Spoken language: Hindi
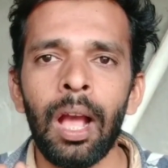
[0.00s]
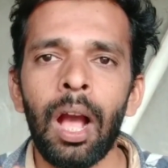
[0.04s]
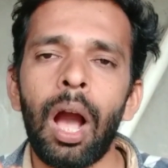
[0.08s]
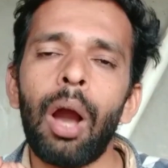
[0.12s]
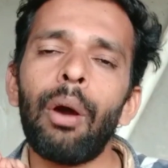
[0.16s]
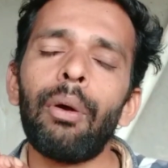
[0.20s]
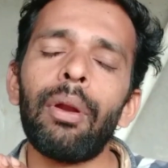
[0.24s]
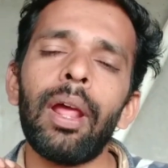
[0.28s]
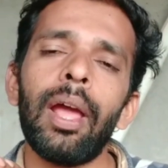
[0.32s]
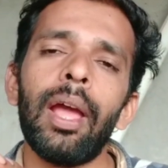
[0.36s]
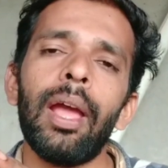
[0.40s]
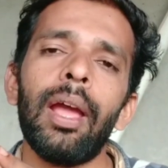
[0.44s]

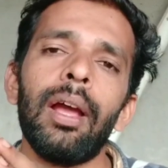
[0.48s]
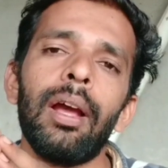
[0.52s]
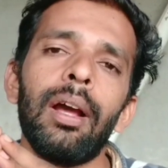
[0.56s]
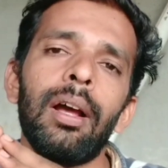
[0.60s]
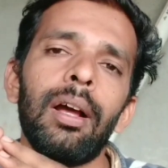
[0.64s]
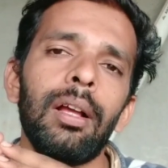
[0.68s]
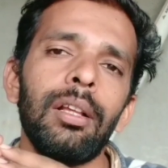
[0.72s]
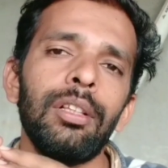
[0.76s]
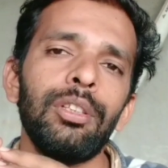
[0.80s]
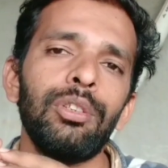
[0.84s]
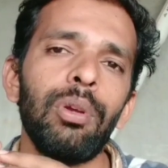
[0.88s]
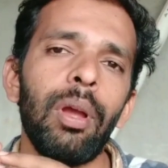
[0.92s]
और
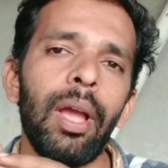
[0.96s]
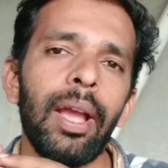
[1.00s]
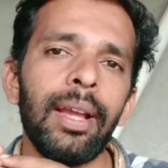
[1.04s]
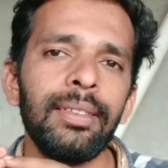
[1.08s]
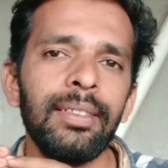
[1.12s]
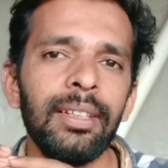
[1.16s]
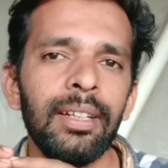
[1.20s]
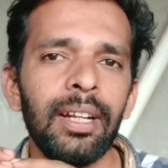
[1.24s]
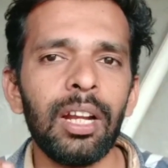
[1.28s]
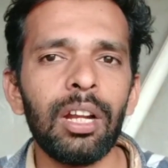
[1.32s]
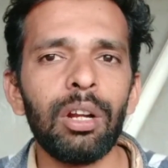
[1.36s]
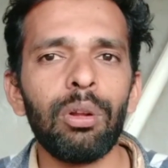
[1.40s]
जो
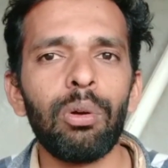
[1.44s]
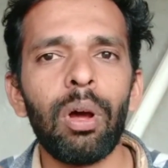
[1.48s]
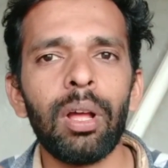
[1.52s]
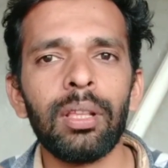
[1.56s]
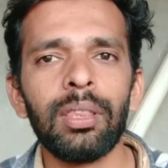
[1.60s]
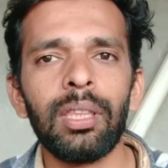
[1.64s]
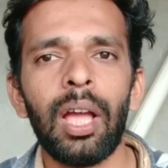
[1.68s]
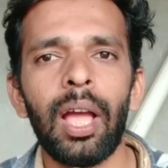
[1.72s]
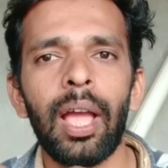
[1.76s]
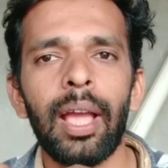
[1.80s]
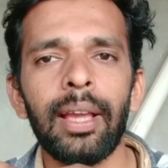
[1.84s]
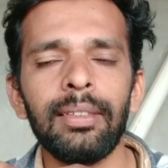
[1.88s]
एक्सीडेंट हुआ
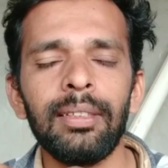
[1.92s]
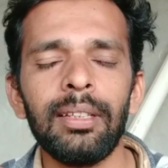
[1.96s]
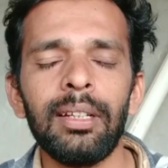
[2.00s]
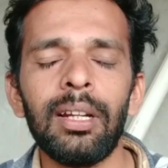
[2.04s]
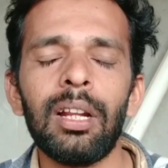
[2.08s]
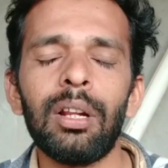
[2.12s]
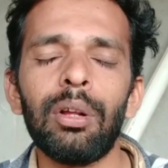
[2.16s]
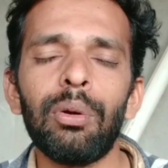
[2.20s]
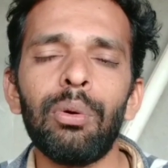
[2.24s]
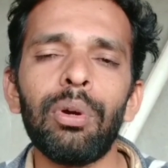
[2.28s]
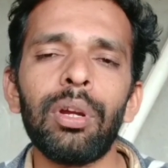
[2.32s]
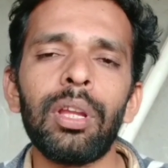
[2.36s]
था
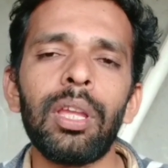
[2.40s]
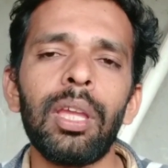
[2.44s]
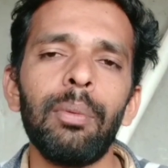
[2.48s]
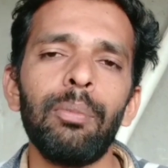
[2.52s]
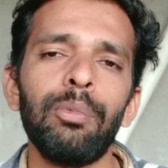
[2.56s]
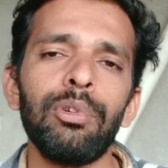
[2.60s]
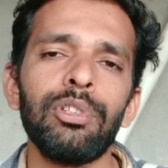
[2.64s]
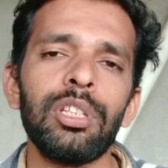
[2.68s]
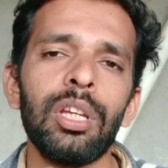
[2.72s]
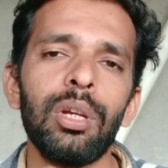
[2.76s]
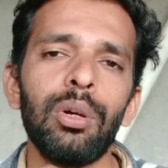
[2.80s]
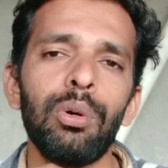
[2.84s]
एक्सीडेंट हो के
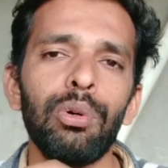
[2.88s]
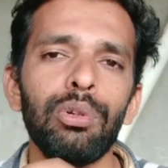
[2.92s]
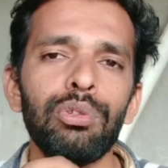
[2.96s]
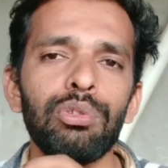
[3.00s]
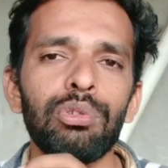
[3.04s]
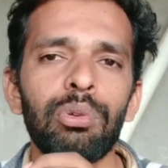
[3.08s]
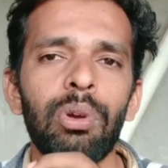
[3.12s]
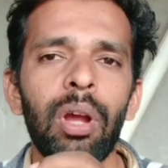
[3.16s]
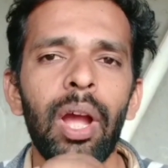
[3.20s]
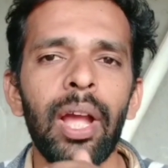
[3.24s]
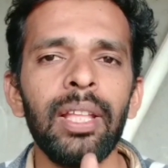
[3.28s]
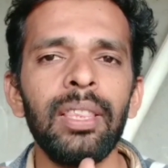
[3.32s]
मुझे हो
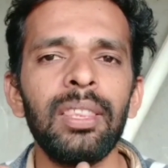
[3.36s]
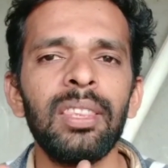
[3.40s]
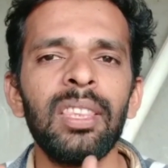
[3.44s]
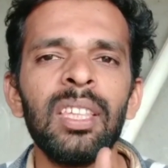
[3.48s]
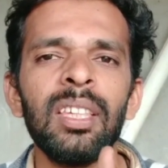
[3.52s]
चुका है